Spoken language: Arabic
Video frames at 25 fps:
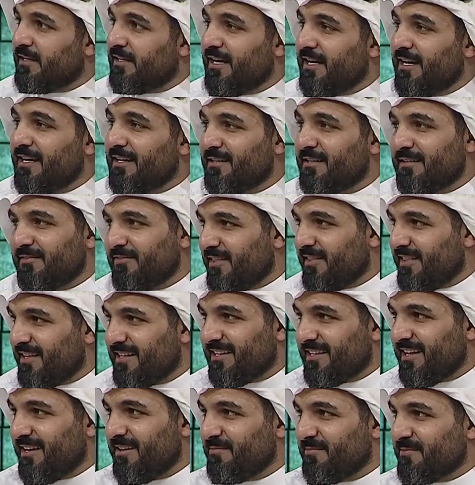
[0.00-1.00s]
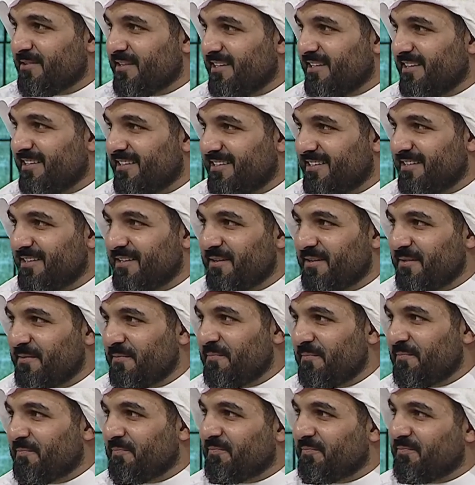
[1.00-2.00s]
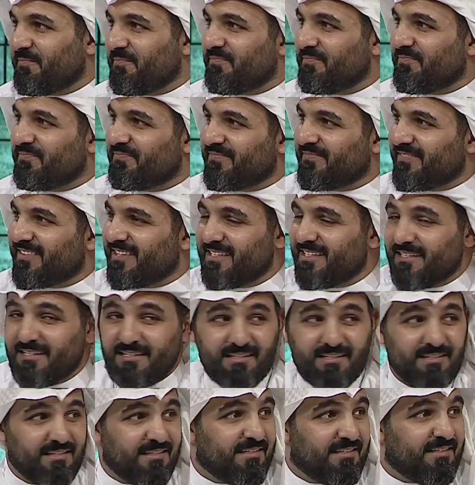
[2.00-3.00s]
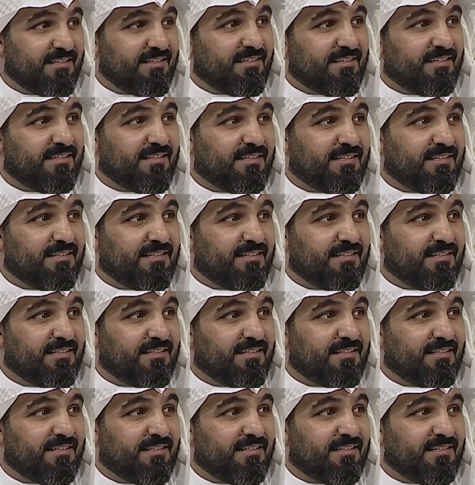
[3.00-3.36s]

لا تفضل طال عمرك لا والله والله خلي خلي نرتب